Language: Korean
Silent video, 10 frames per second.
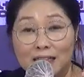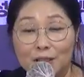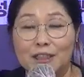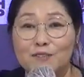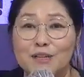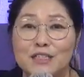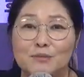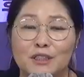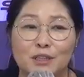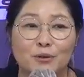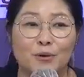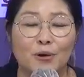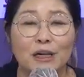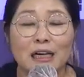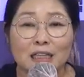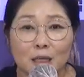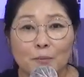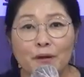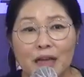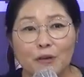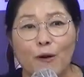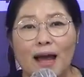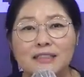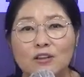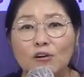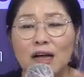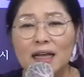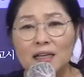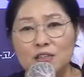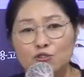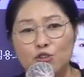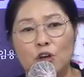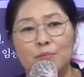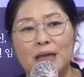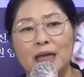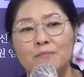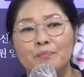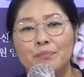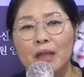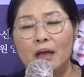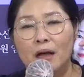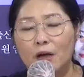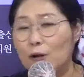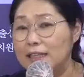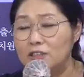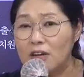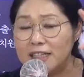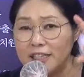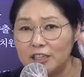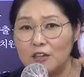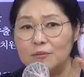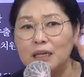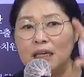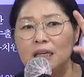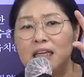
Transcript: 일단 그런 말씀을 드리고 특별히 과정한 수업이 어, 과정한 시험이